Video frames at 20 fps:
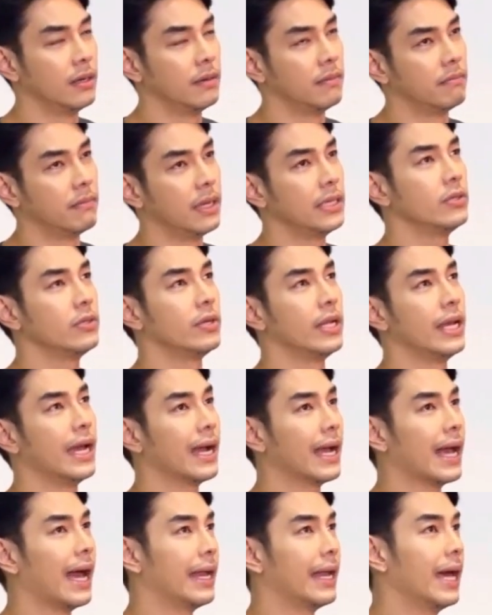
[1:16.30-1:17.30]
มันอยู่ในอา
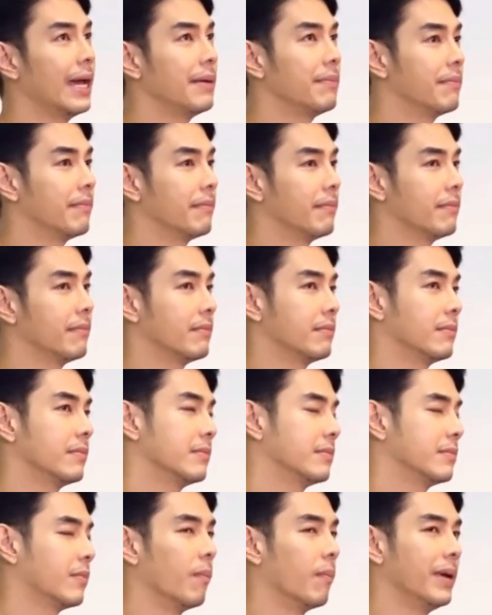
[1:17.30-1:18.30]
กาศได้
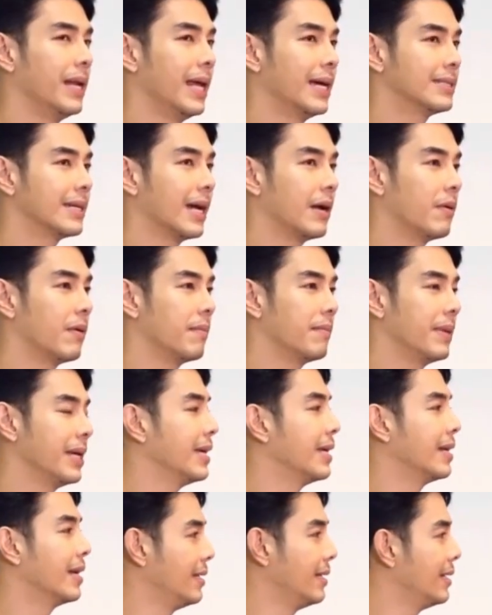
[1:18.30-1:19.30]
ผมไม่แน่ใจว่าไม่
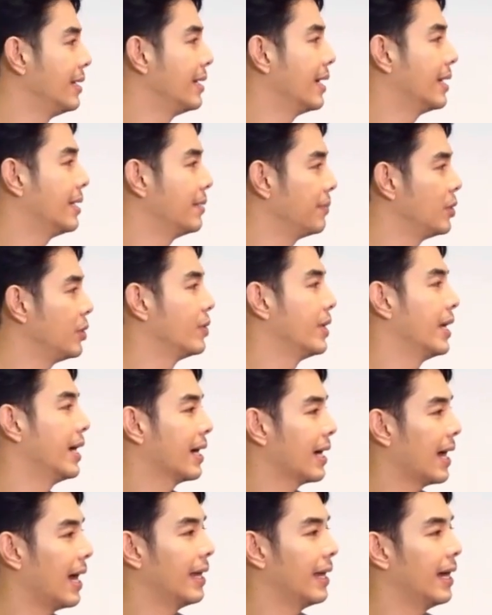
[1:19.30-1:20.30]
กี่นาทีอะที่มันอยู่ในอา
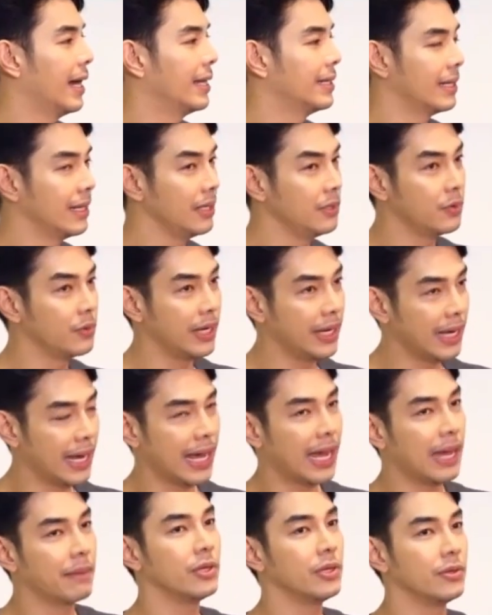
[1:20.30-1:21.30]
กาศได้ แต่ถ้าอยู่ใน
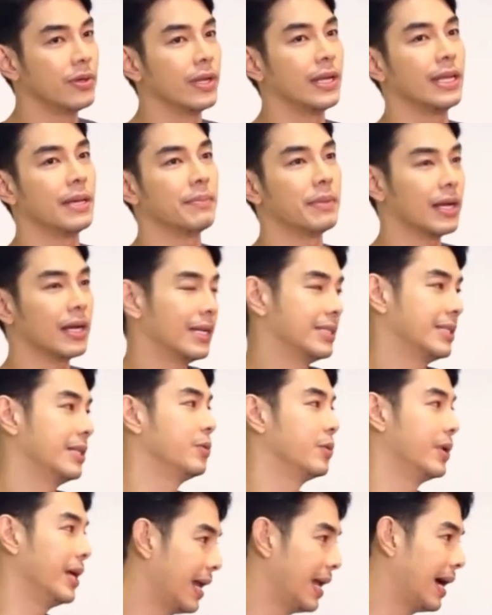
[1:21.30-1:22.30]
น้ำหรืออยู่อะไรเงี้ยมันก็จะอ
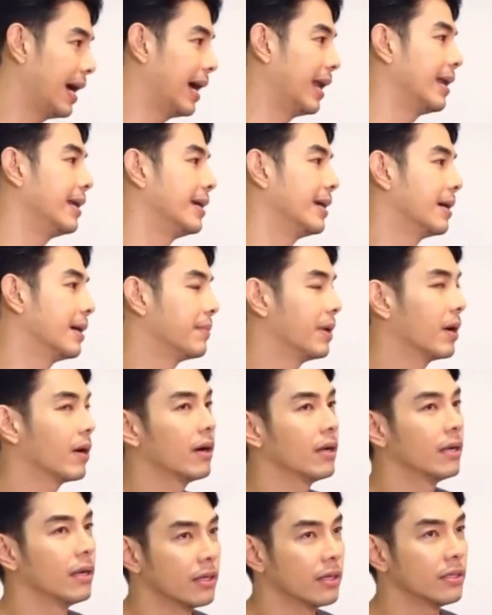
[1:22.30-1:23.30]
ยู่ได้นานเลยครับแล้วก็
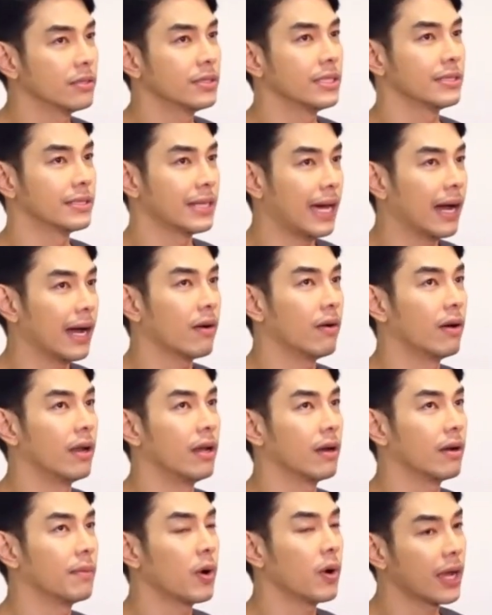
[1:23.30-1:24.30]
เราก็ต้องศึกษาก่อนแล้ว
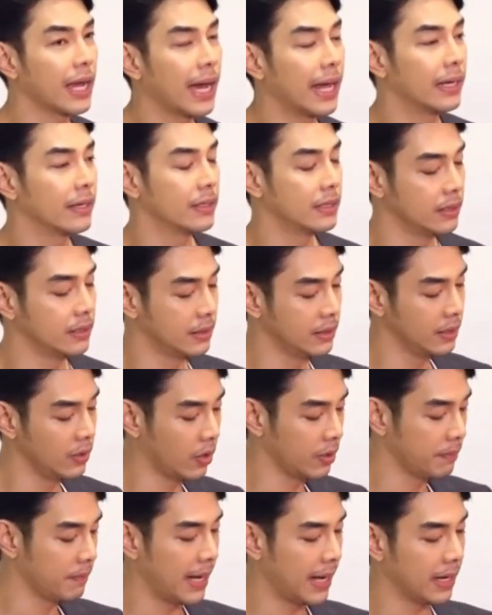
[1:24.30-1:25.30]
ก็ป้องกันคือขึ้นร
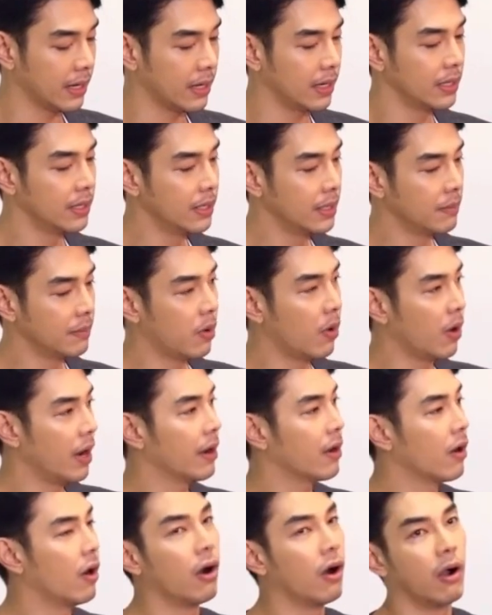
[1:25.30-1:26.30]
ถมาก็พกแอล
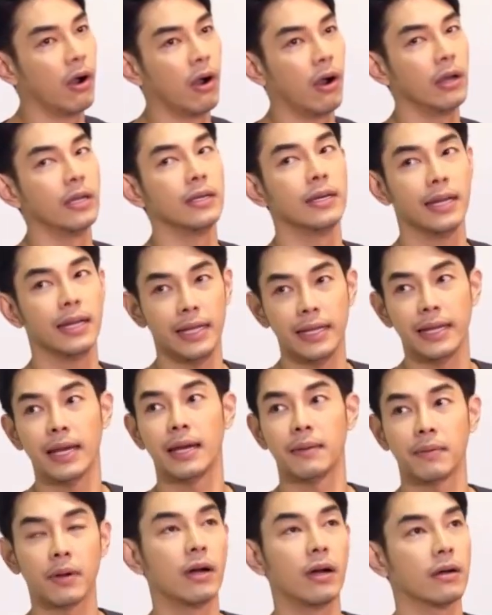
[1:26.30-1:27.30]
กอฮอล์หรืออะไรเงี้ยค
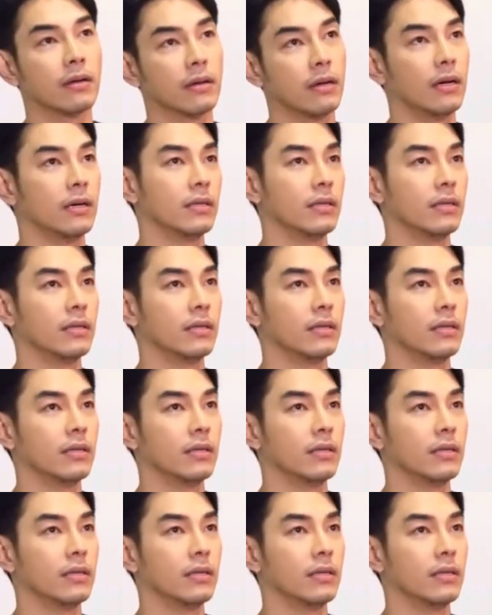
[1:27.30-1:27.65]
รับก็ก็